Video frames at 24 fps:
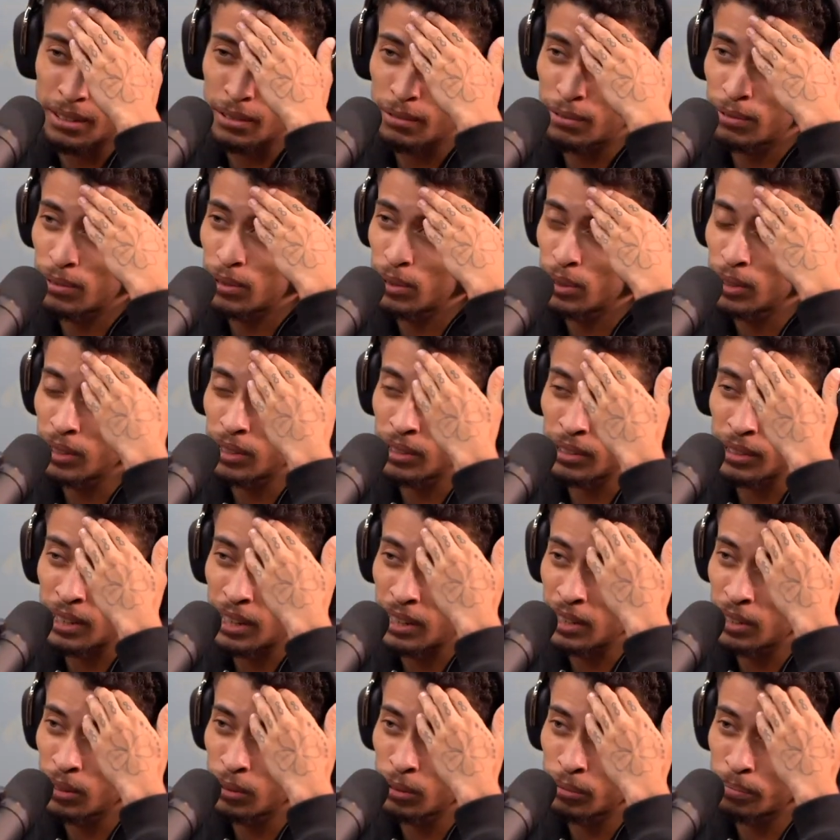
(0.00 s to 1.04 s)
E, foi, e
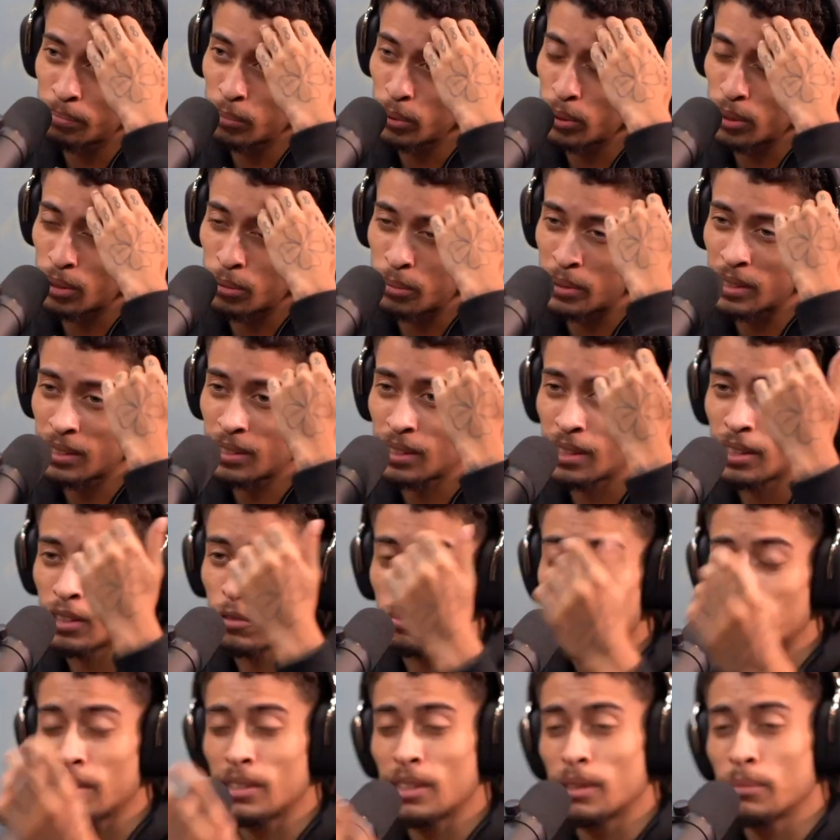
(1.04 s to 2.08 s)
ali eu, porra, comecei a
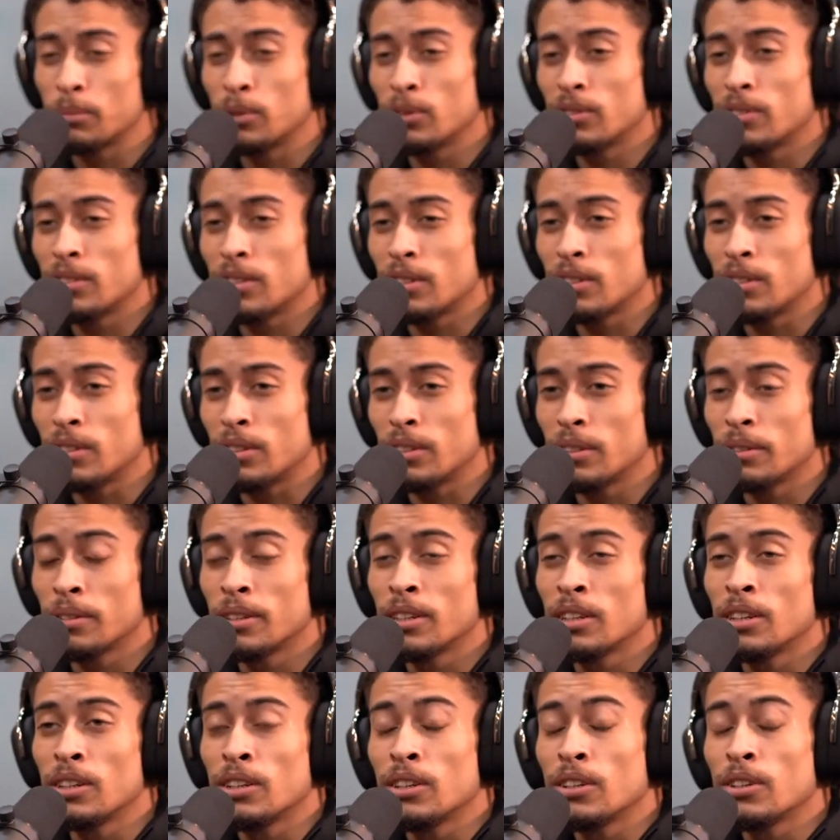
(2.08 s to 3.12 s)
respeitar muito o Z3.
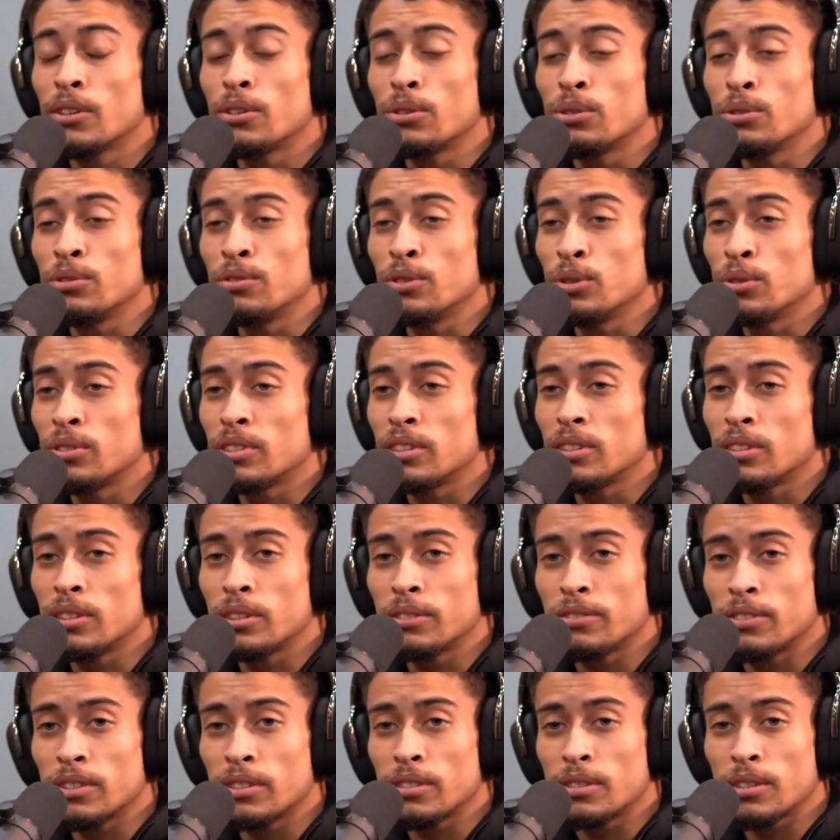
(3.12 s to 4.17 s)
Quando eu vi o
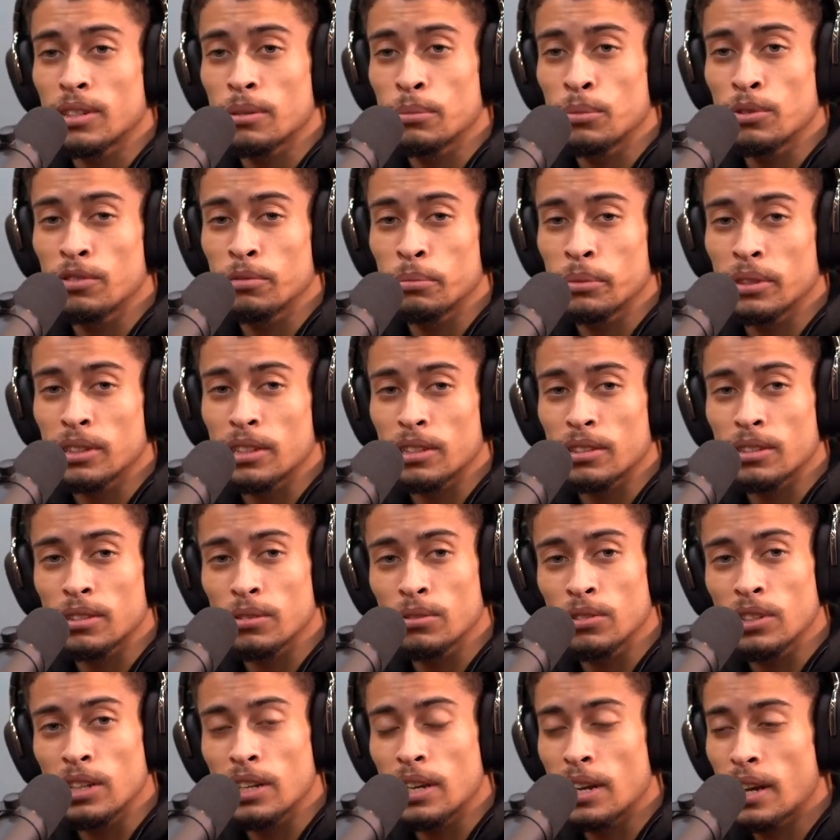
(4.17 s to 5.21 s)
Z3 fazendo a
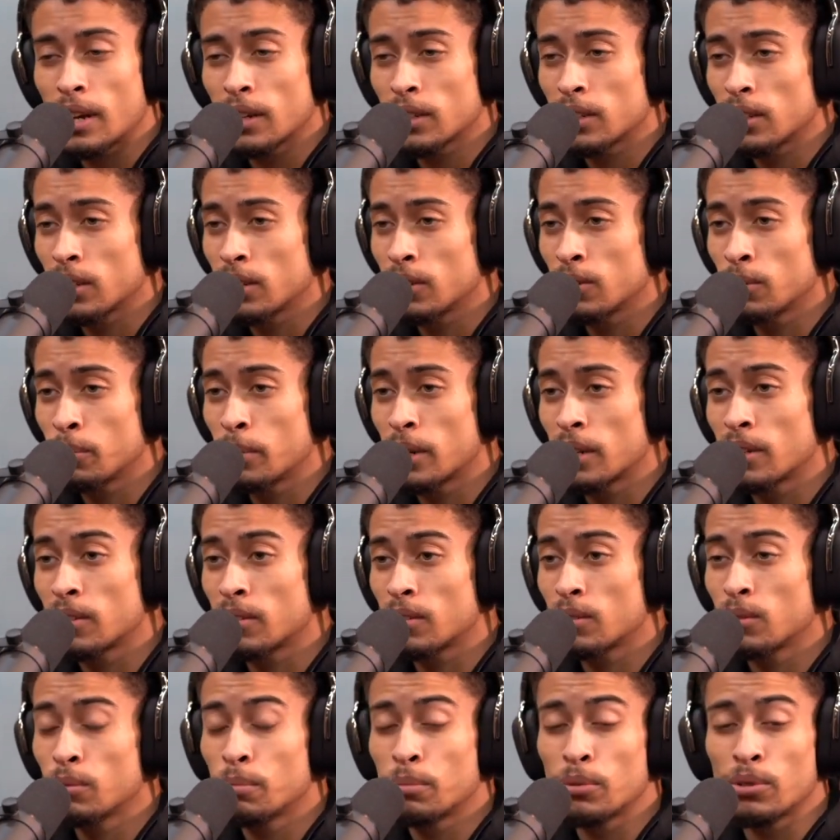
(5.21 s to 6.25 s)
movimentação de React aqui no
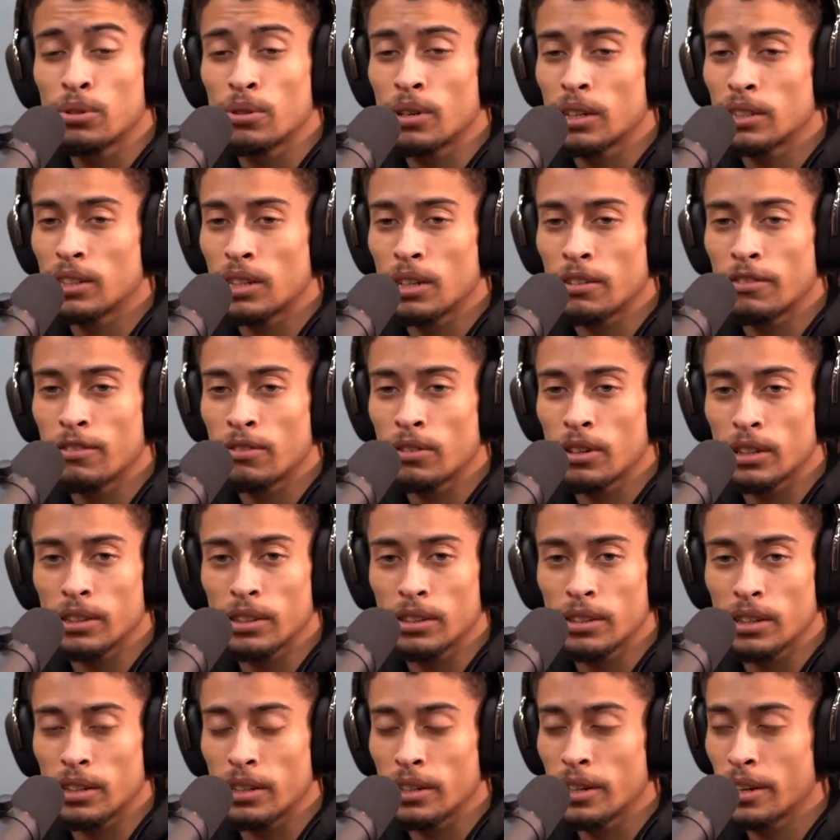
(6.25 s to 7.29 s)
Brasil, pô, achei
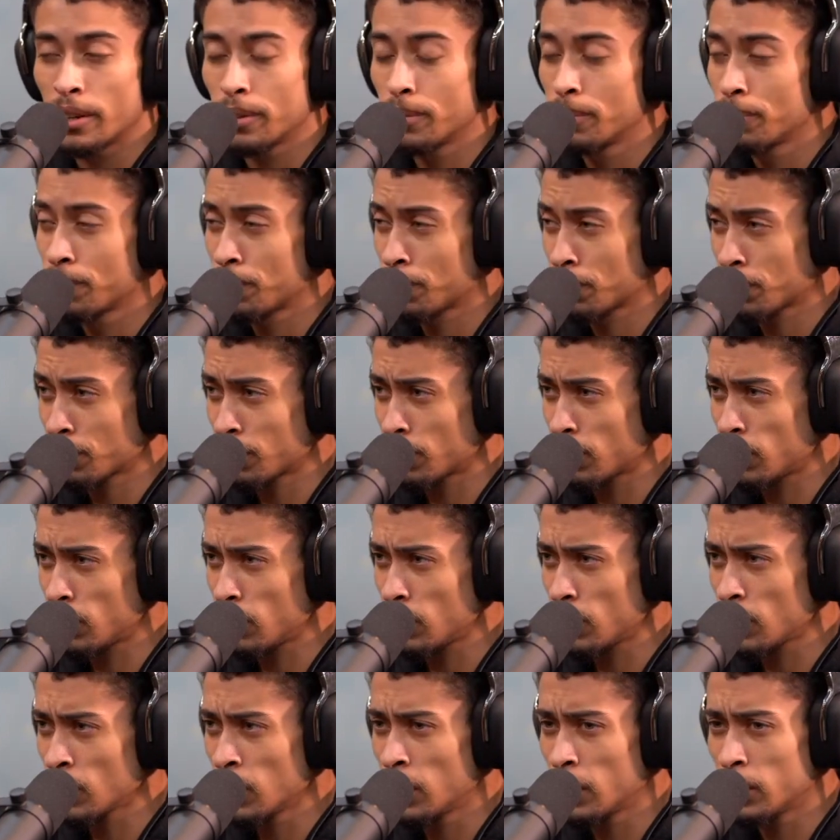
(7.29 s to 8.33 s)
foda, tá ligado?
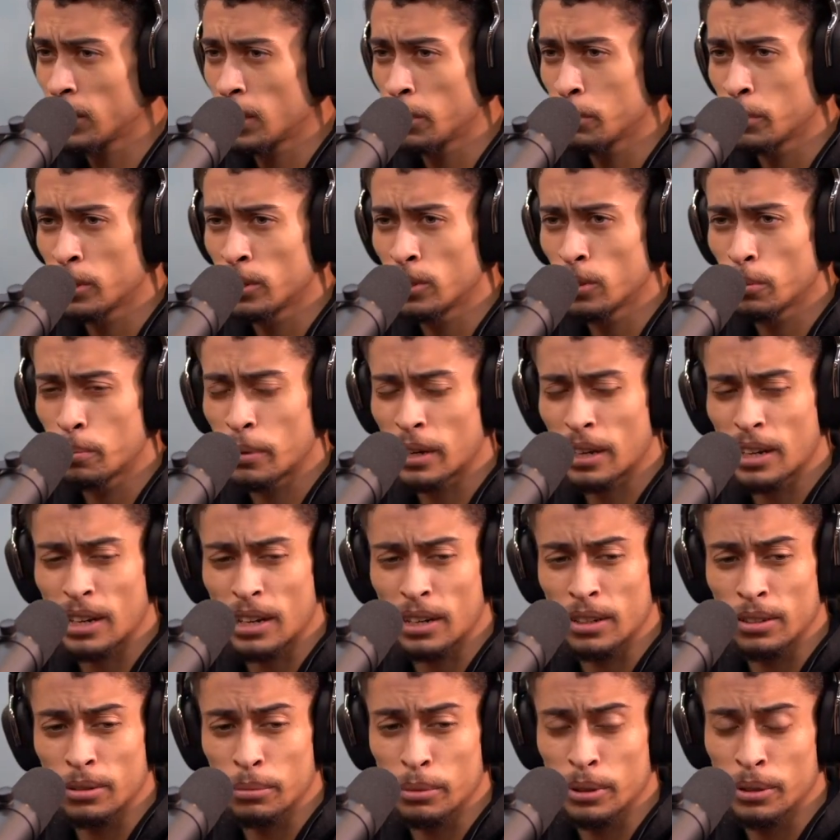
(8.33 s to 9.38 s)
Achei maneiro pra
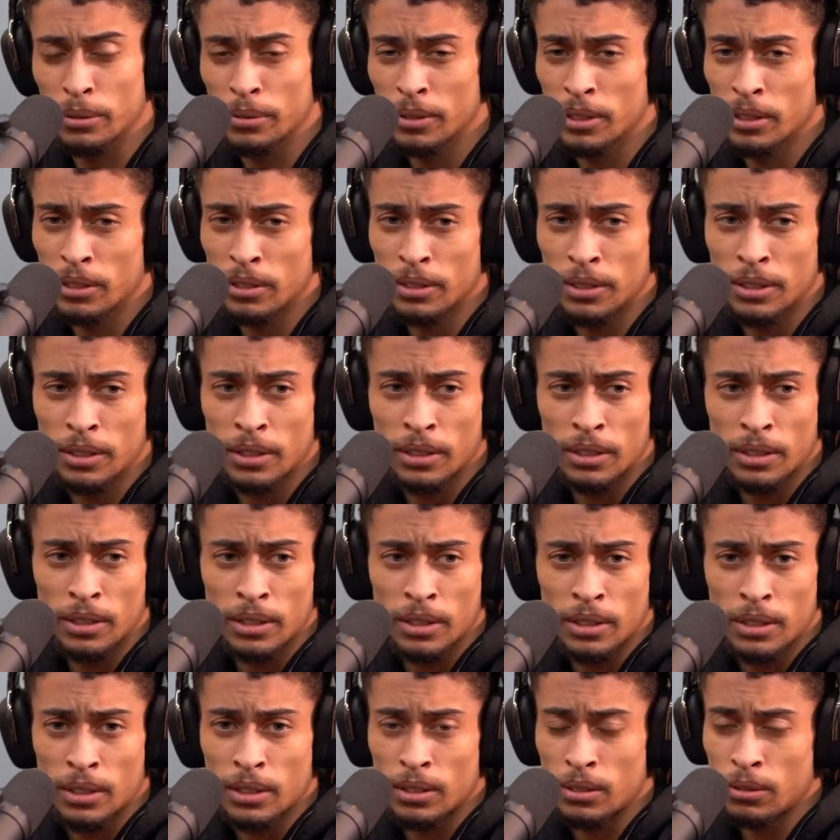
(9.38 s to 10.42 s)
caramba.
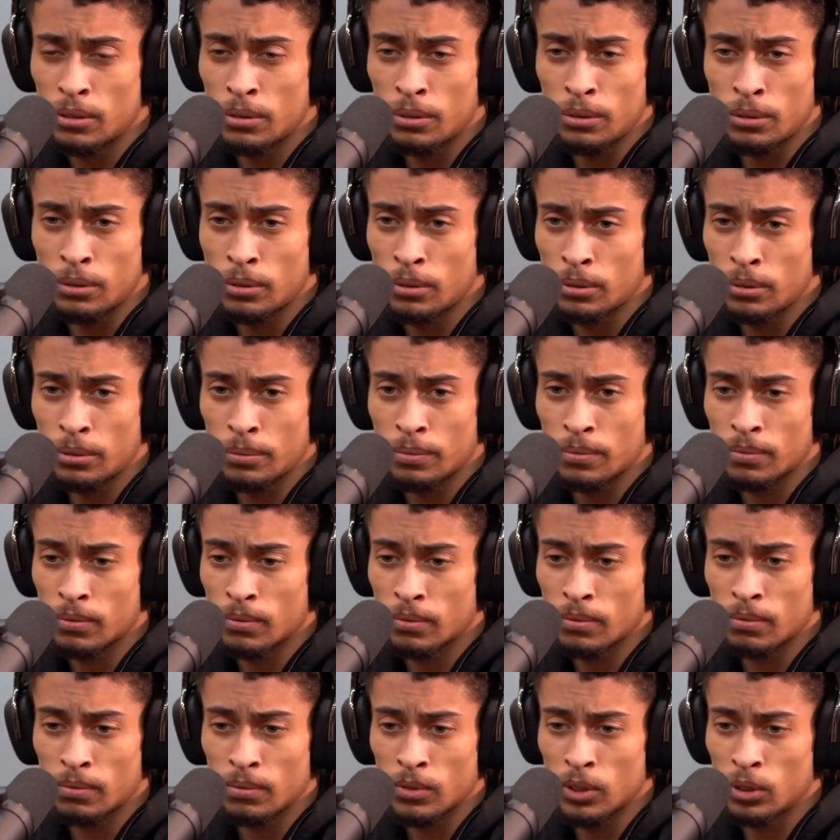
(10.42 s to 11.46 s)
Eu,
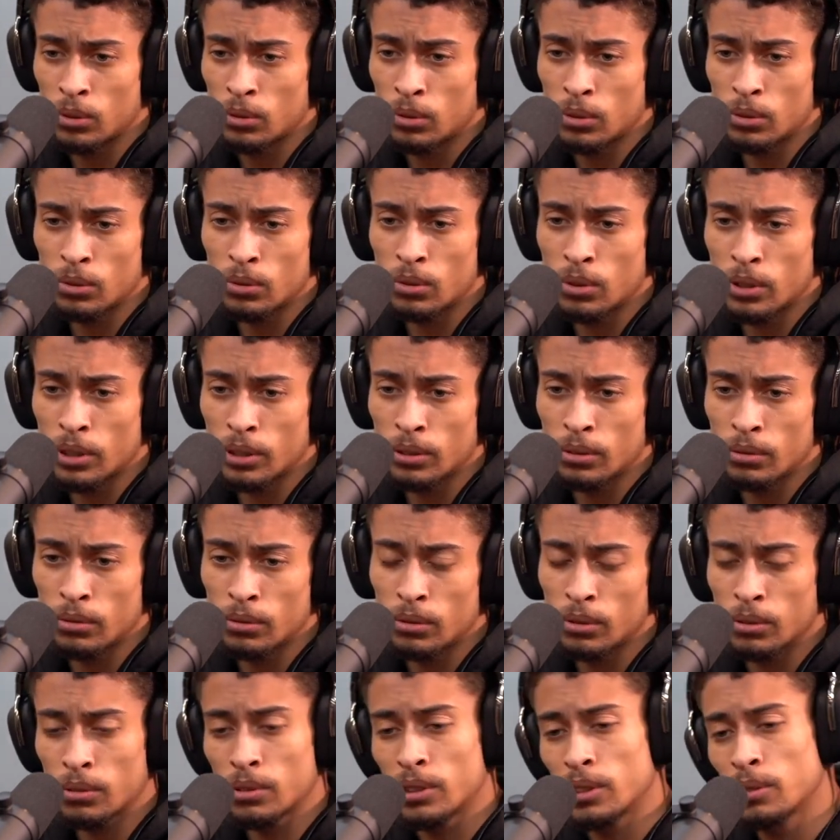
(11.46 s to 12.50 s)
eu não concordo, não
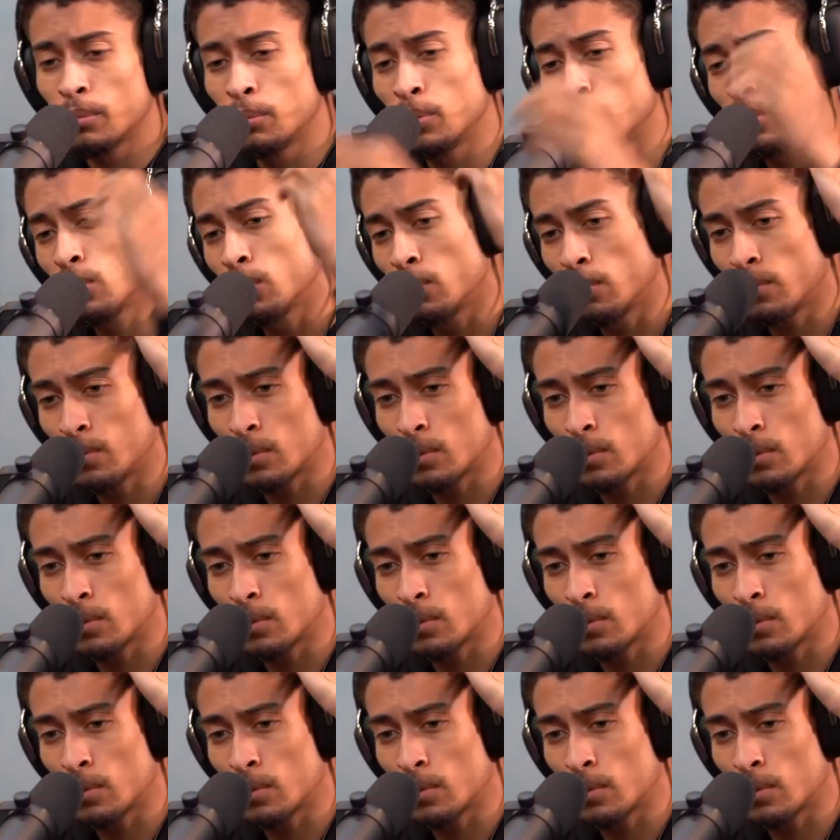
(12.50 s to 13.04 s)
concordo muito